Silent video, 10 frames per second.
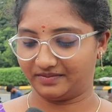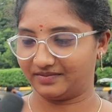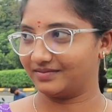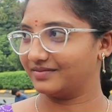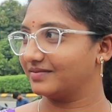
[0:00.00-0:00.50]

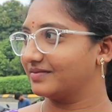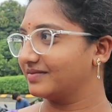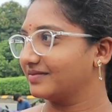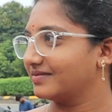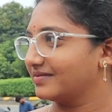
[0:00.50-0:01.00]
సో విష్ణు
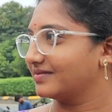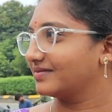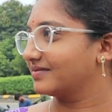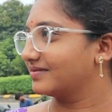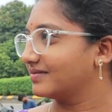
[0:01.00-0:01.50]

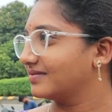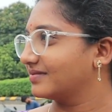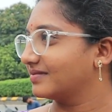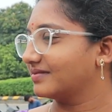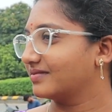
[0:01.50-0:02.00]
పర్ఫార్మెన్స్
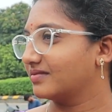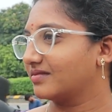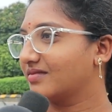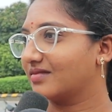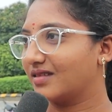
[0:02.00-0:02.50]
ఎలా ఉందండి
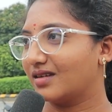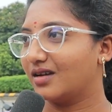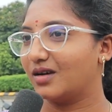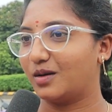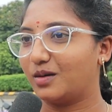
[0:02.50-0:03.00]

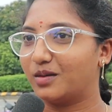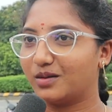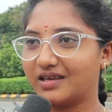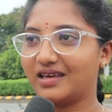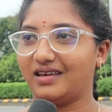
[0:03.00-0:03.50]

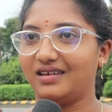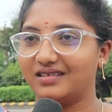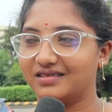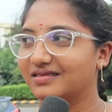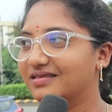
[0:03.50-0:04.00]
ఓకే
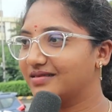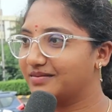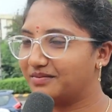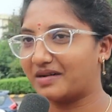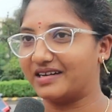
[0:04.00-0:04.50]

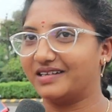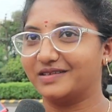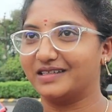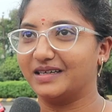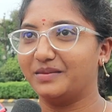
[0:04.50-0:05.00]
బాగానే
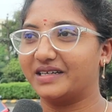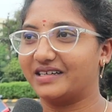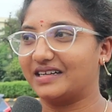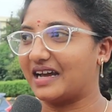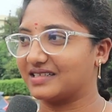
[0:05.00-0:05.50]
ఉంది
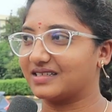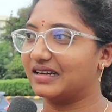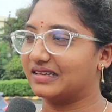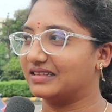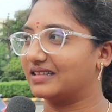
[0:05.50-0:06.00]
బట్
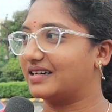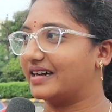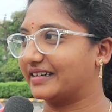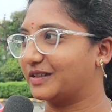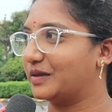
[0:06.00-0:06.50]
టాస్క్లు అంత
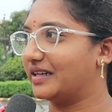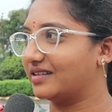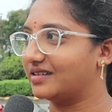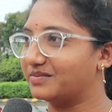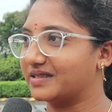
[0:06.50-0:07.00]
యాక్టివ్
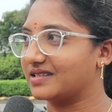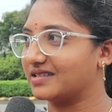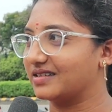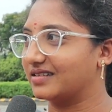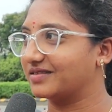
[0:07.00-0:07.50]

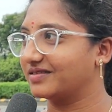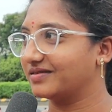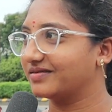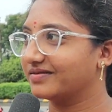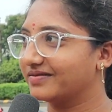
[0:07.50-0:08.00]
లేదనిపించింది నాకు
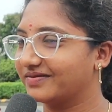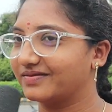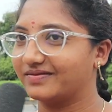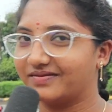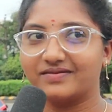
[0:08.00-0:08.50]

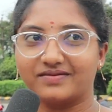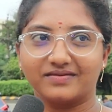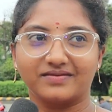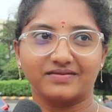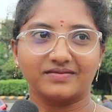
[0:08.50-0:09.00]
విష్ణుప్రియ
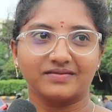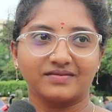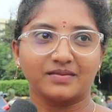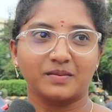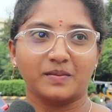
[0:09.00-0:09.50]
సోనియా ఒక
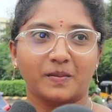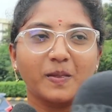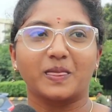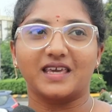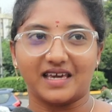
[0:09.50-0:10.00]
డిస్కషన్ అయింది
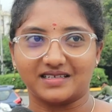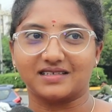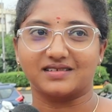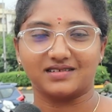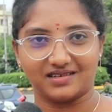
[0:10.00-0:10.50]
కదమ్మా
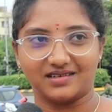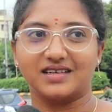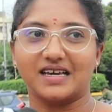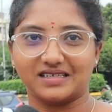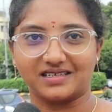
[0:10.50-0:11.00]
ఫైట్ జరిగింది
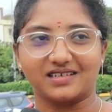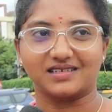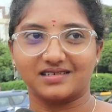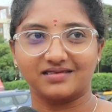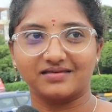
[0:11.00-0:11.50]
కదా అంటే
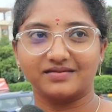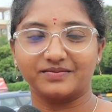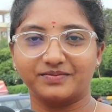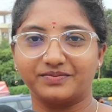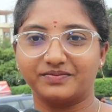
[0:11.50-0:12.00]
ఎవరిది
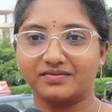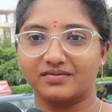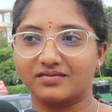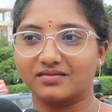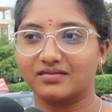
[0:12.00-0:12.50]
తప్పు అంటారు
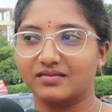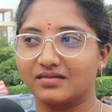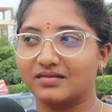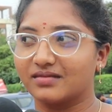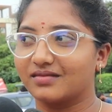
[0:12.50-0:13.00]
ఆమె
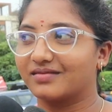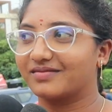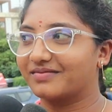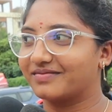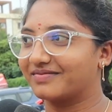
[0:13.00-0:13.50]
విష్ణుప్రియ
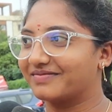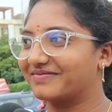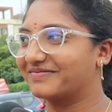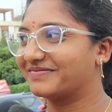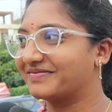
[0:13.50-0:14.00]
మీరు
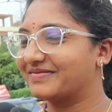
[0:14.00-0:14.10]
పుణ్యస్త్రీ